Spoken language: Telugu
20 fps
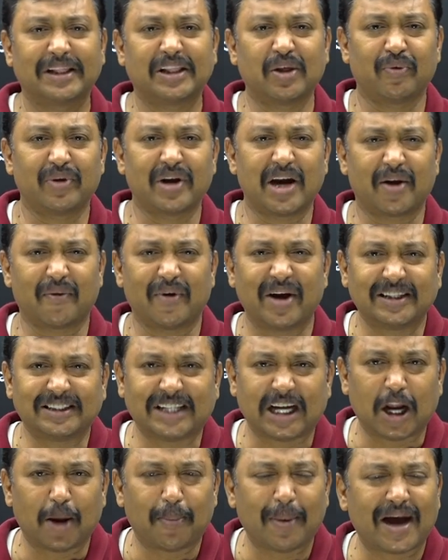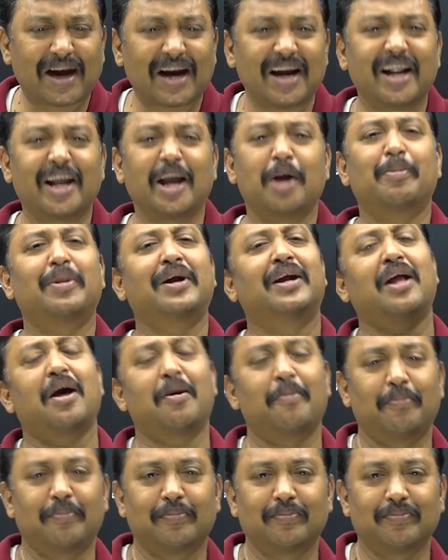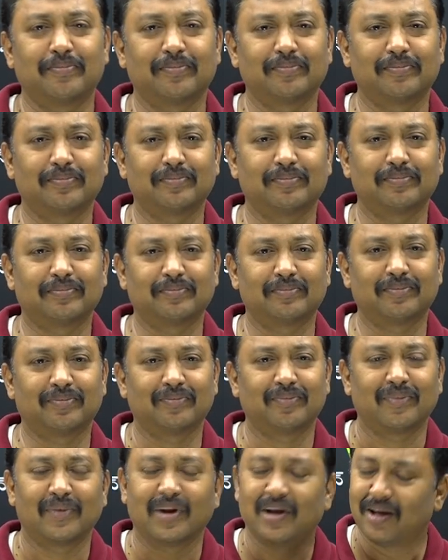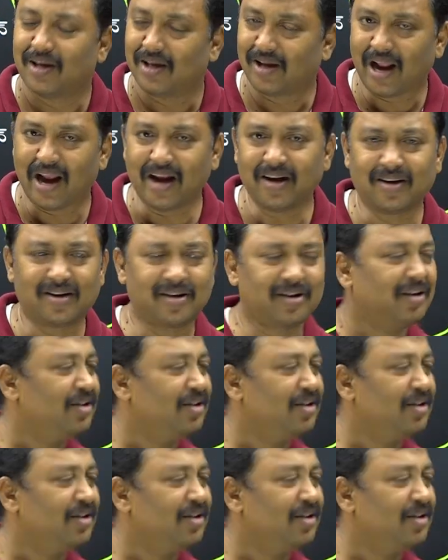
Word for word: మధ్య ఉన్నటువంటి జజబాగాన్ని ఏమంటాం రైట్